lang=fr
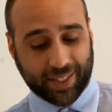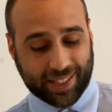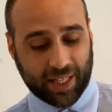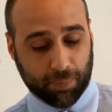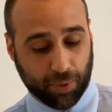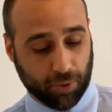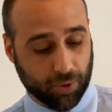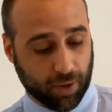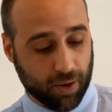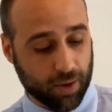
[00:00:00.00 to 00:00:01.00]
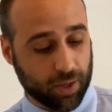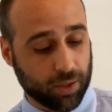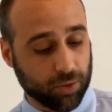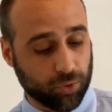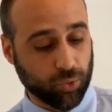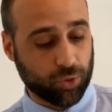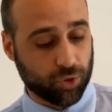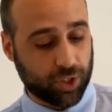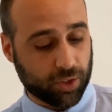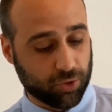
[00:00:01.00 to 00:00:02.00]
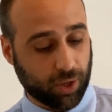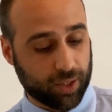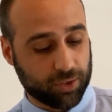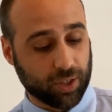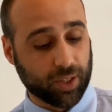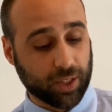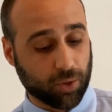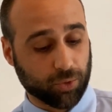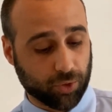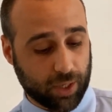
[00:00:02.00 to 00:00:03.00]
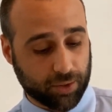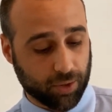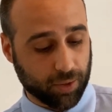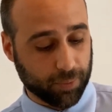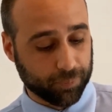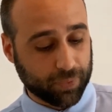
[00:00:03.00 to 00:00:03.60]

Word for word: qui la pleurera D'où te chercherai-je des consolateurs